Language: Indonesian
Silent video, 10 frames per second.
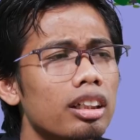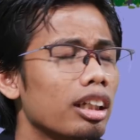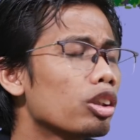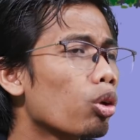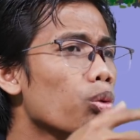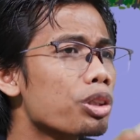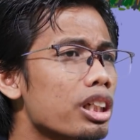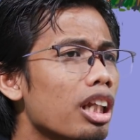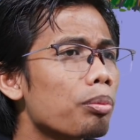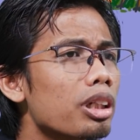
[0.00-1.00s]
nanti
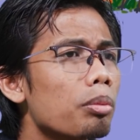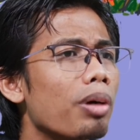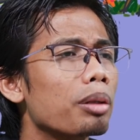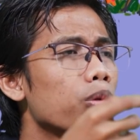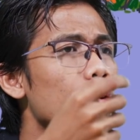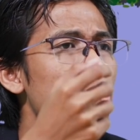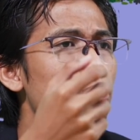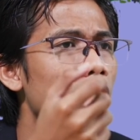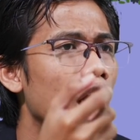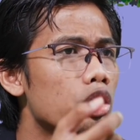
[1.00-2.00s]
korupsi tapi
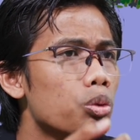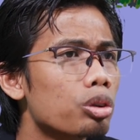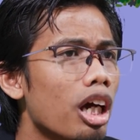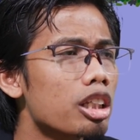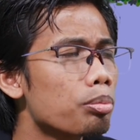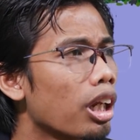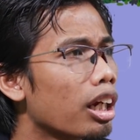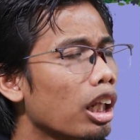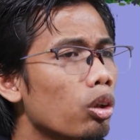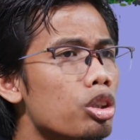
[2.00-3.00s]
49 juta
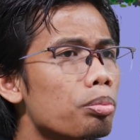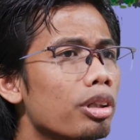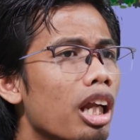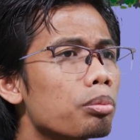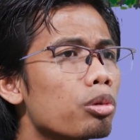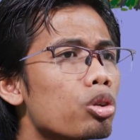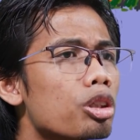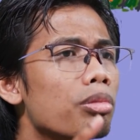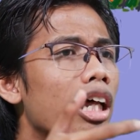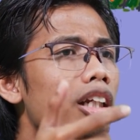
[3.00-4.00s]
999.600
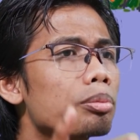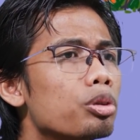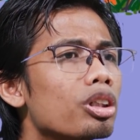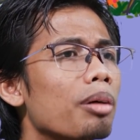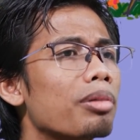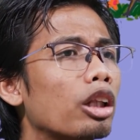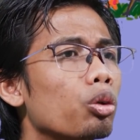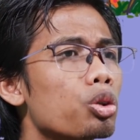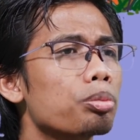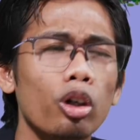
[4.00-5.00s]

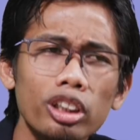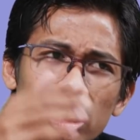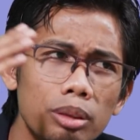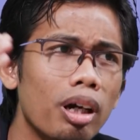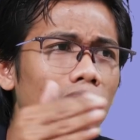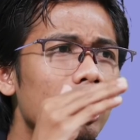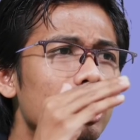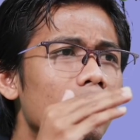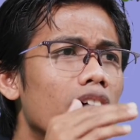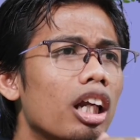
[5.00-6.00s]
pokoknya di bawah
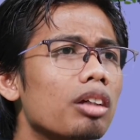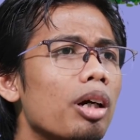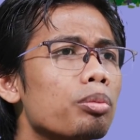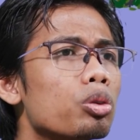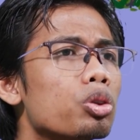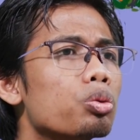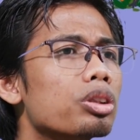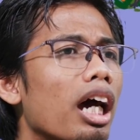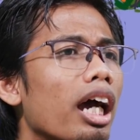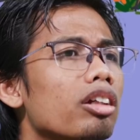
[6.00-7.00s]
50
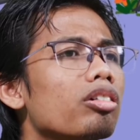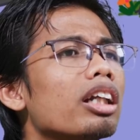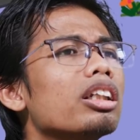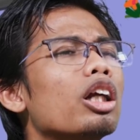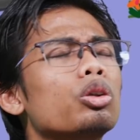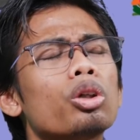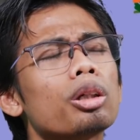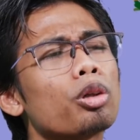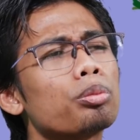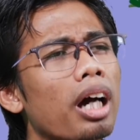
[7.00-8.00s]
juta itu kan aduh
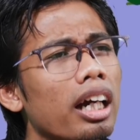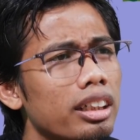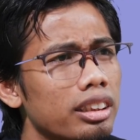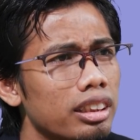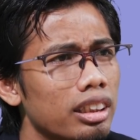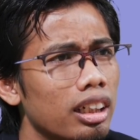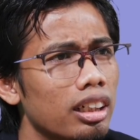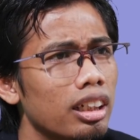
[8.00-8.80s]
repot banget ini ya